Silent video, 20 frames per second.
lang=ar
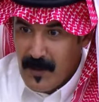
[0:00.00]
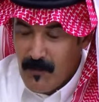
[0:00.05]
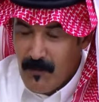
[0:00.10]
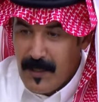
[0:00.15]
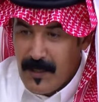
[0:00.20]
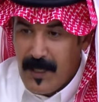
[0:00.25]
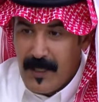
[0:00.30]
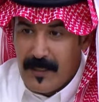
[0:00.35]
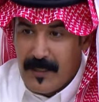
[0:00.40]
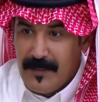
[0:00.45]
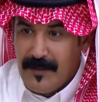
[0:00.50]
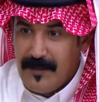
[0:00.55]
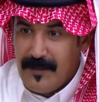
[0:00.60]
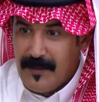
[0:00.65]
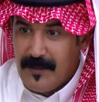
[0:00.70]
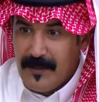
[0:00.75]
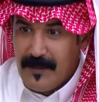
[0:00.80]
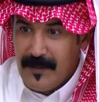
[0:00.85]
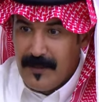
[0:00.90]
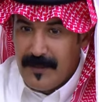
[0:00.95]
ولكن
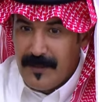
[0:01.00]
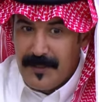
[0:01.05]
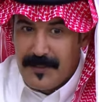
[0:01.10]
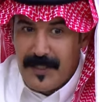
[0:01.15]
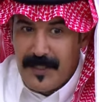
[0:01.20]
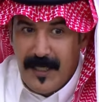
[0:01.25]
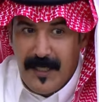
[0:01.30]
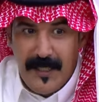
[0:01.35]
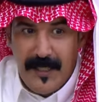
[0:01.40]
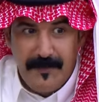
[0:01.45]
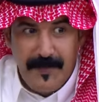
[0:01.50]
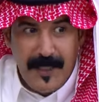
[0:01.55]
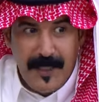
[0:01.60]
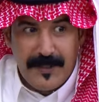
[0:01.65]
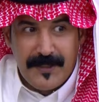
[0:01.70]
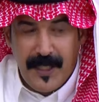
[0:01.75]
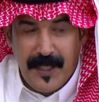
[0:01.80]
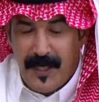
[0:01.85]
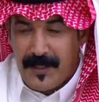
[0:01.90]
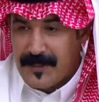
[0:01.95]
رجع لي بعد
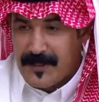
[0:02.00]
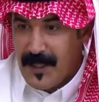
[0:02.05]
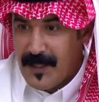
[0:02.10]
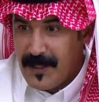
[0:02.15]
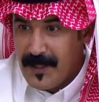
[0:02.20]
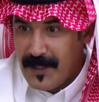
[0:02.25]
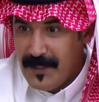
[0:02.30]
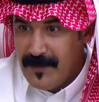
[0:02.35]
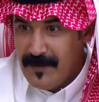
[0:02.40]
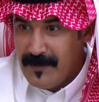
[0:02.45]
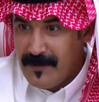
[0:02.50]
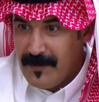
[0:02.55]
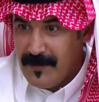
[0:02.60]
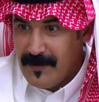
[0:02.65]
شهر شهرين